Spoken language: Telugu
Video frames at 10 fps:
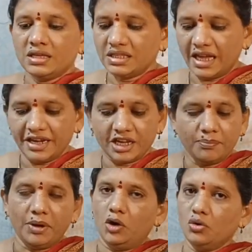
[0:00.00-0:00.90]
శారీకి
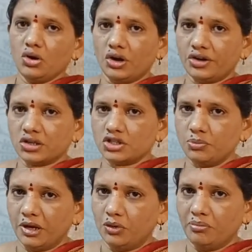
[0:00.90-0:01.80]
పళ్ళు కాంట్రాస్ట్
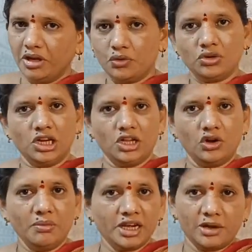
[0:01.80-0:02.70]
పళ్ళు మెరూన్ కలర్ లో
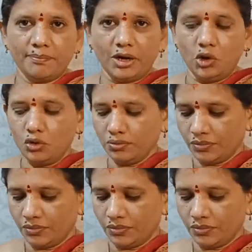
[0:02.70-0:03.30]
మనకి పళ్ళు